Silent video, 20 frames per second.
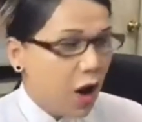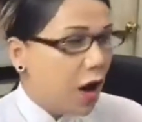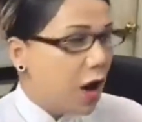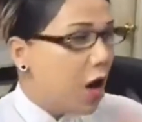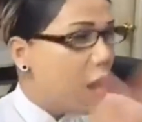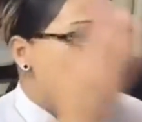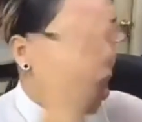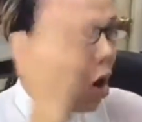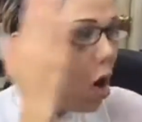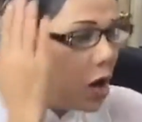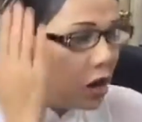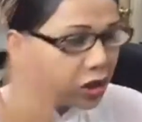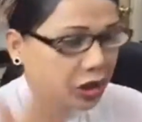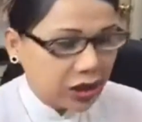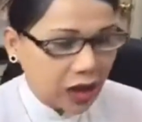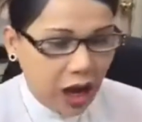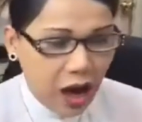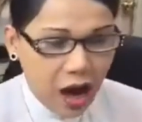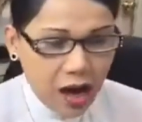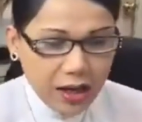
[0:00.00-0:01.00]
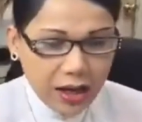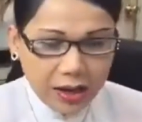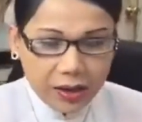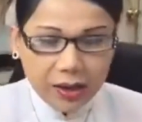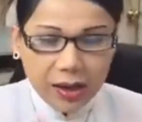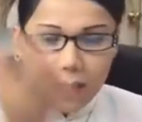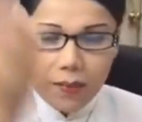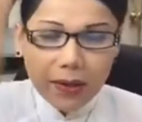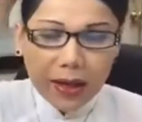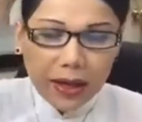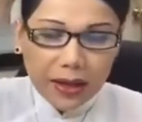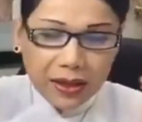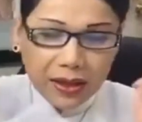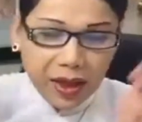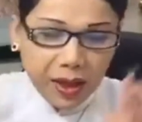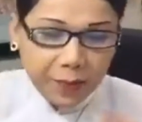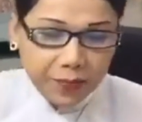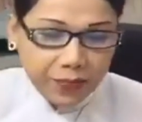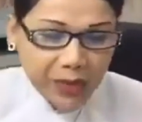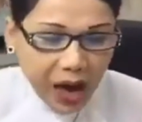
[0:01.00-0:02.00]
nó lo sợ là trong cái
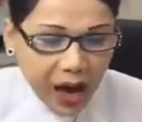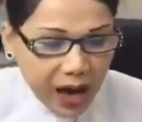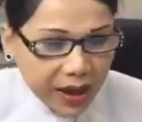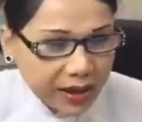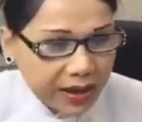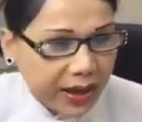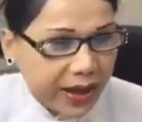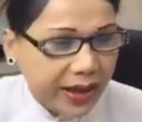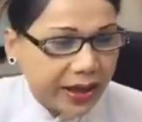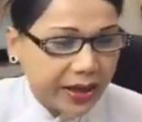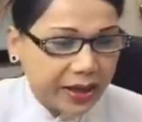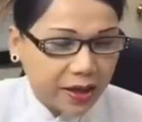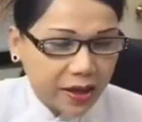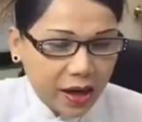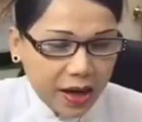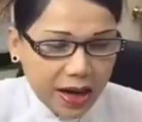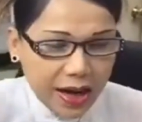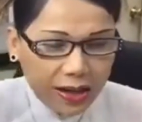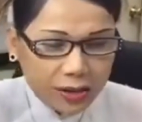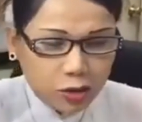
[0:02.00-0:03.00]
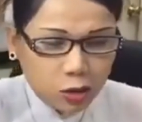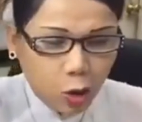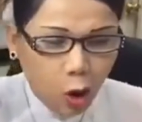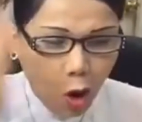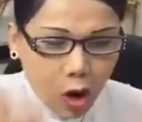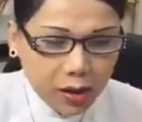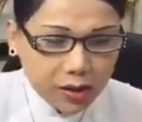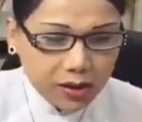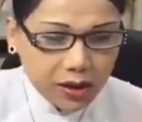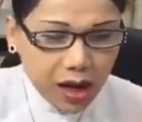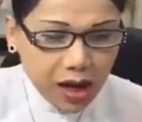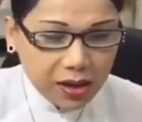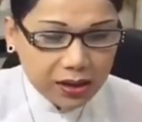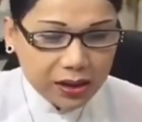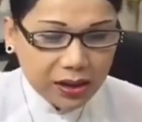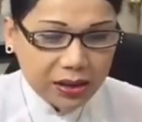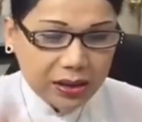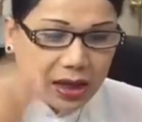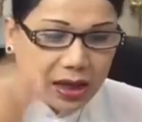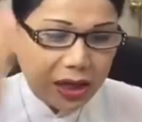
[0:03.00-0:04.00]
dịp tết này đó là toàn
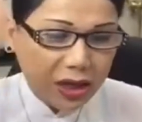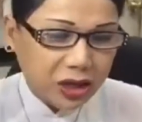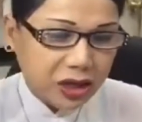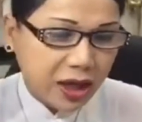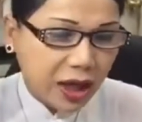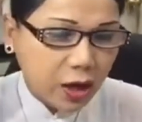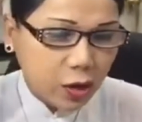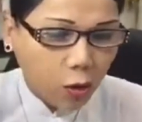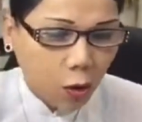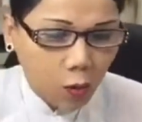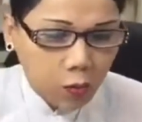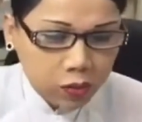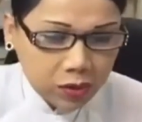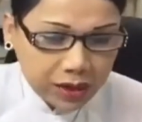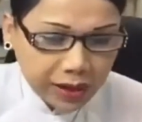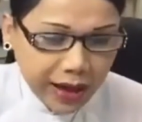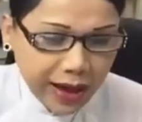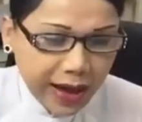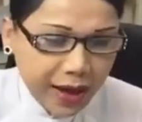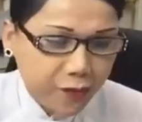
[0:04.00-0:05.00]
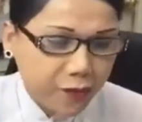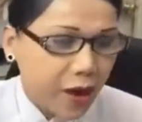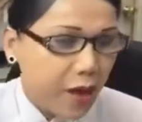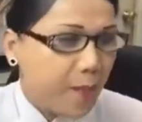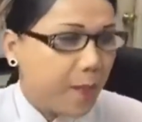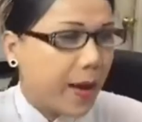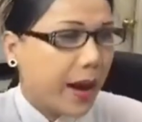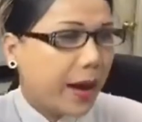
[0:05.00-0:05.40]
dân người ta sẽ cùng nhau để